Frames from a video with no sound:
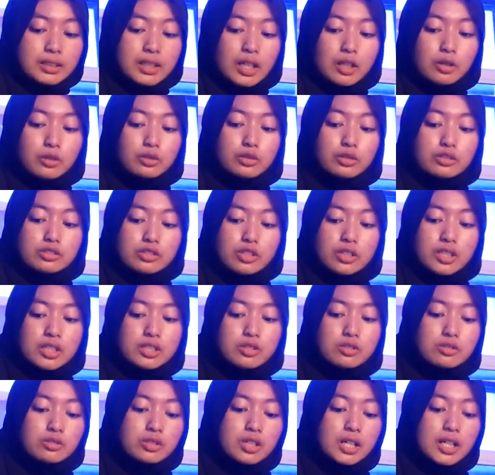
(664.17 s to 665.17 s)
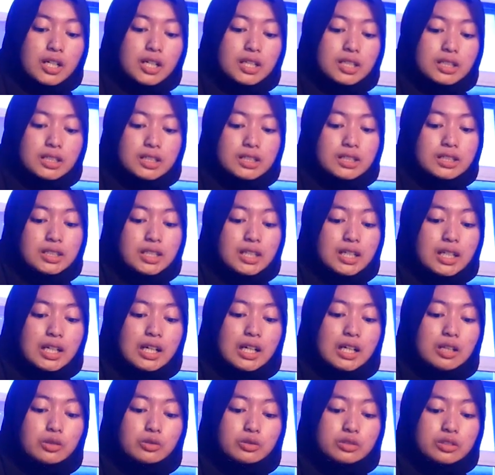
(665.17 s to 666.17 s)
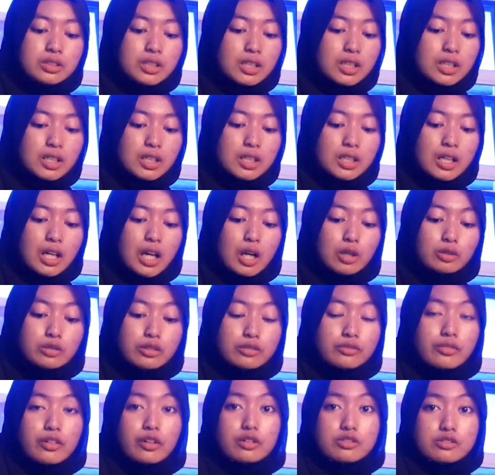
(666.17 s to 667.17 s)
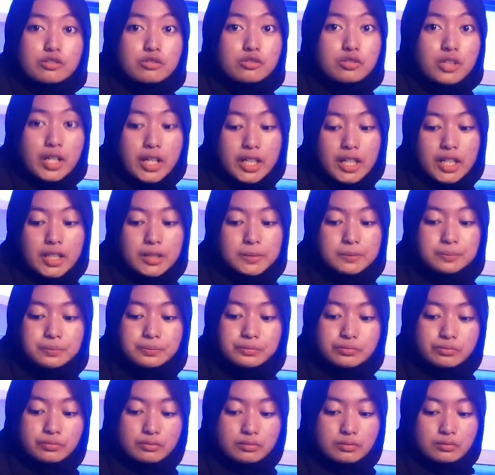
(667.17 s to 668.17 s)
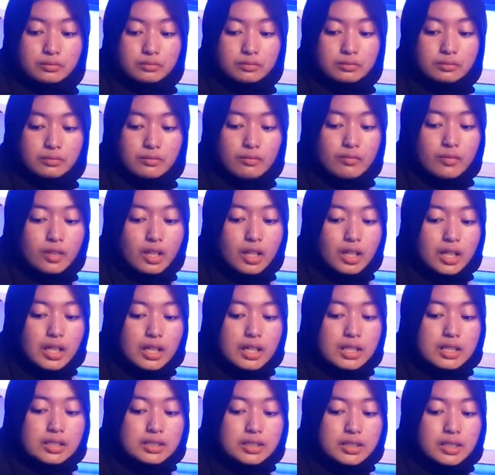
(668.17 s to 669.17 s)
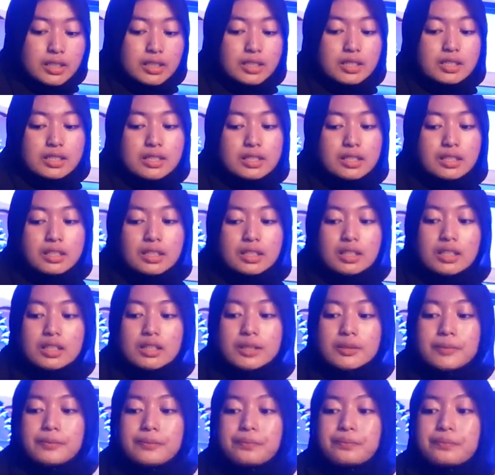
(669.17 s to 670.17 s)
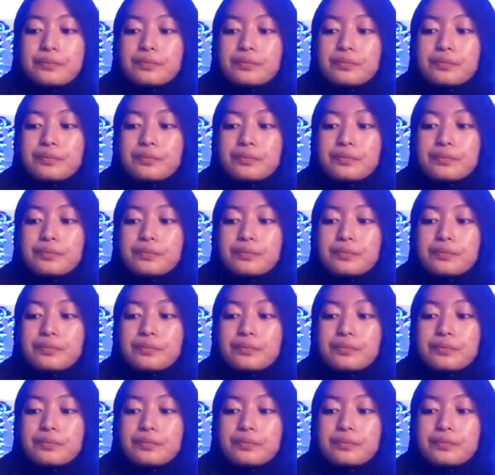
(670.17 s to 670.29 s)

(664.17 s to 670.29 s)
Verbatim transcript: Dan untuk Sony juga dia udah autofocus juga ya. Jadi di sini